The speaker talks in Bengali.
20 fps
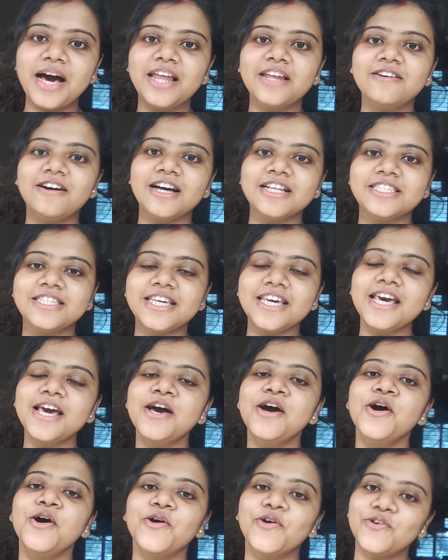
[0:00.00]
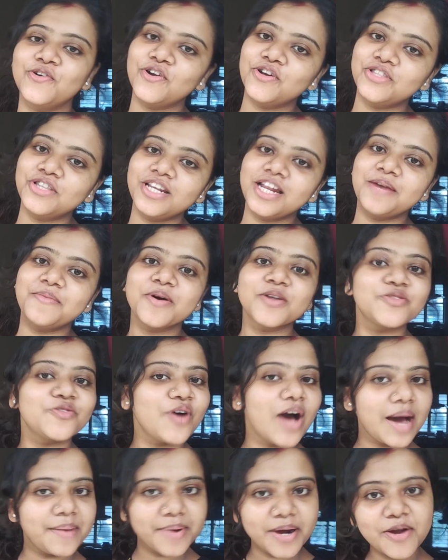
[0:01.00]
ভালো আছি অন্য দিনের
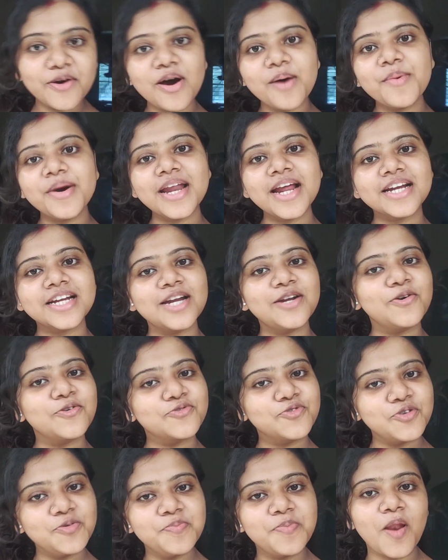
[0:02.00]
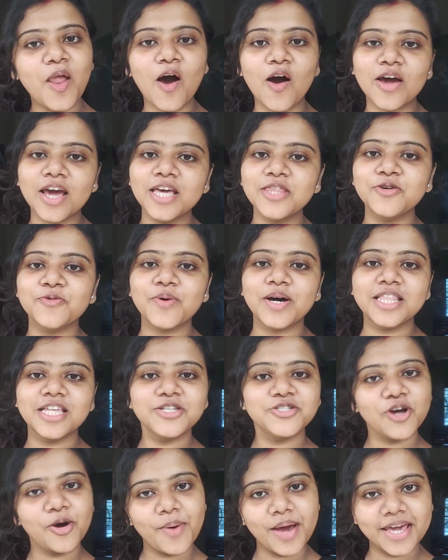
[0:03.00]
মতো আবারও আমার একটা নতুন ব্লগে
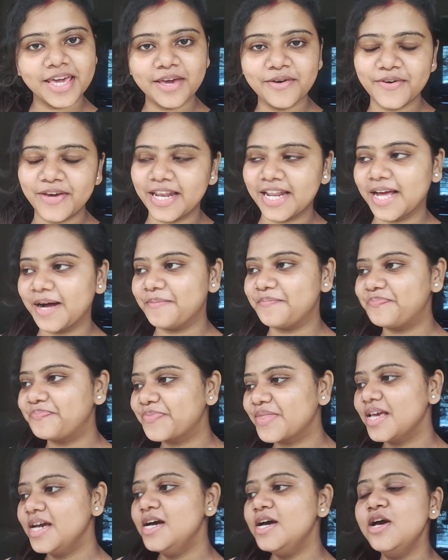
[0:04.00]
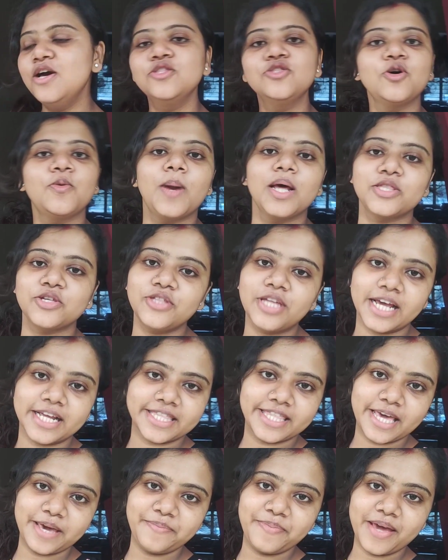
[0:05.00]
তোমাদের সবাইকে ওয়েলকাম তোমরা তো
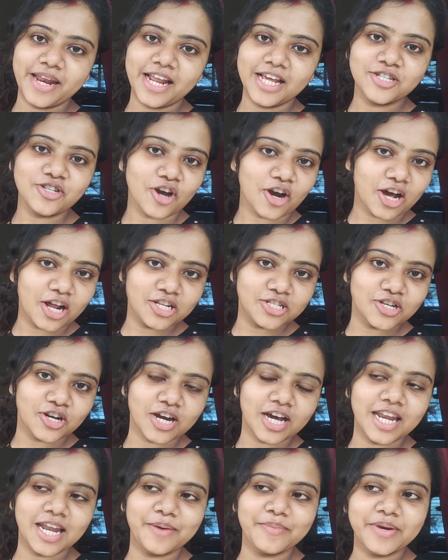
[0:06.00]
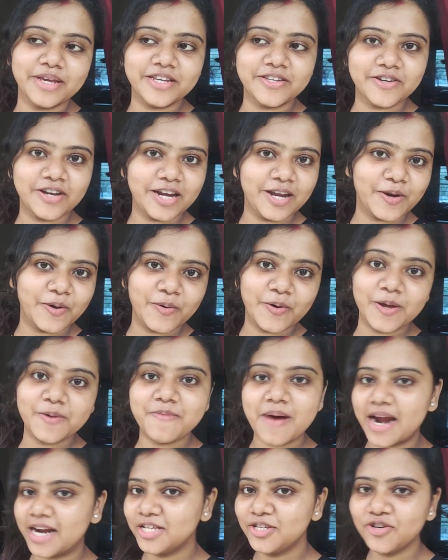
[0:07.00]
দেখতেই পেলে সকাল সকাল আমি ট্রেনে করে
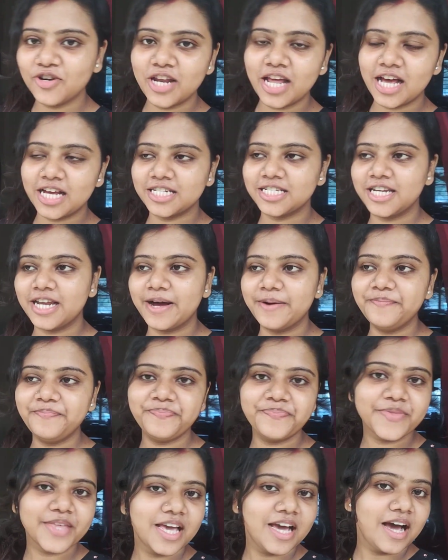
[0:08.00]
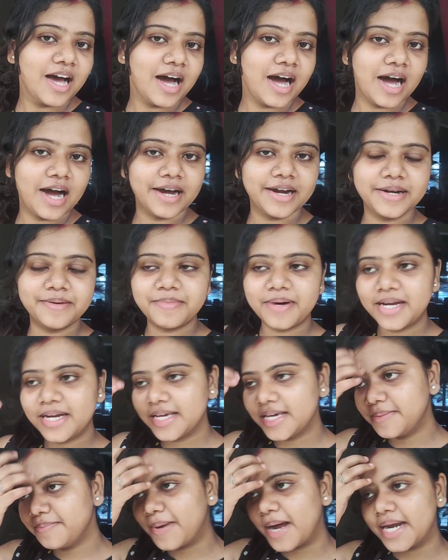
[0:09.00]
বাড়ি চলে আসলাম আর
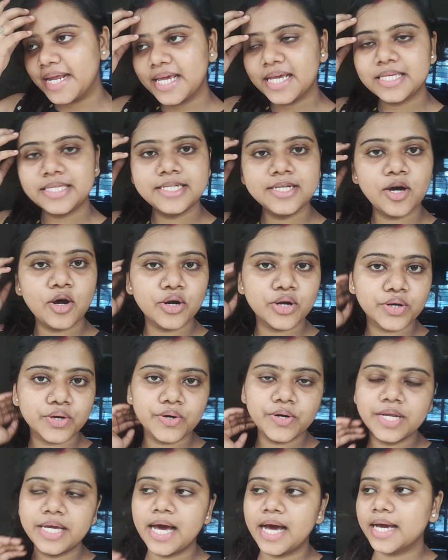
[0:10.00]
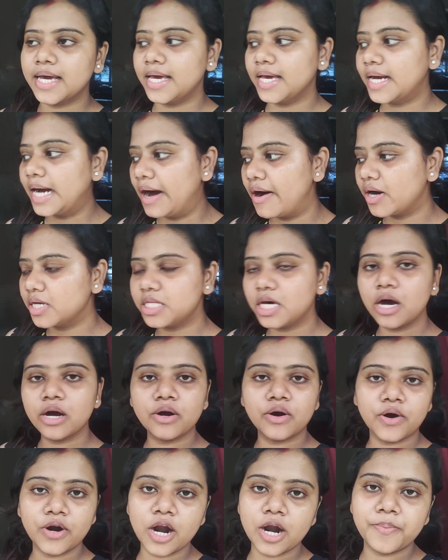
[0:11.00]
মানে বাড়ি এসছি অনেকক্ষণই আগে খাওয়া
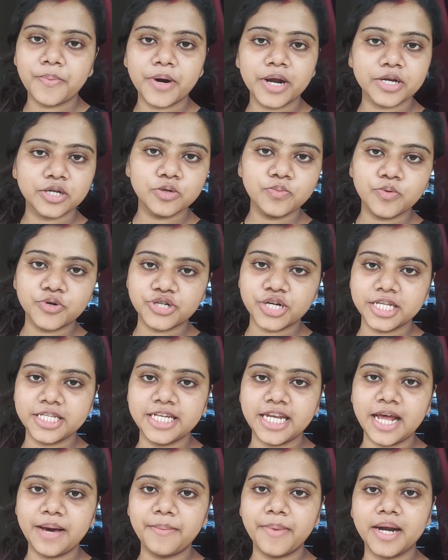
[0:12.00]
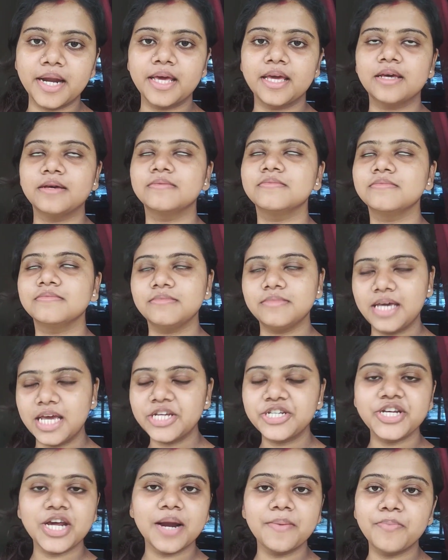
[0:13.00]
দাওয়া করার পর একটু বসেছিলাম মানে
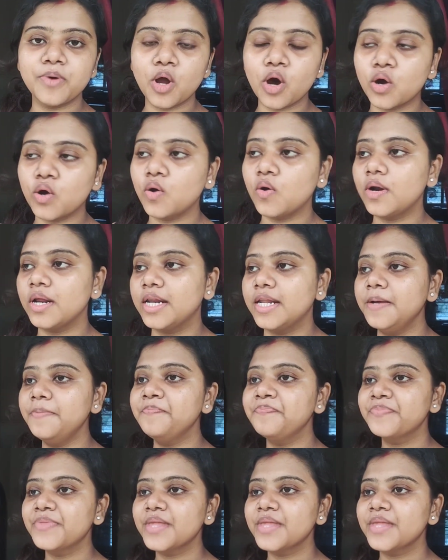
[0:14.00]
এসে আর ব্লগ করিনি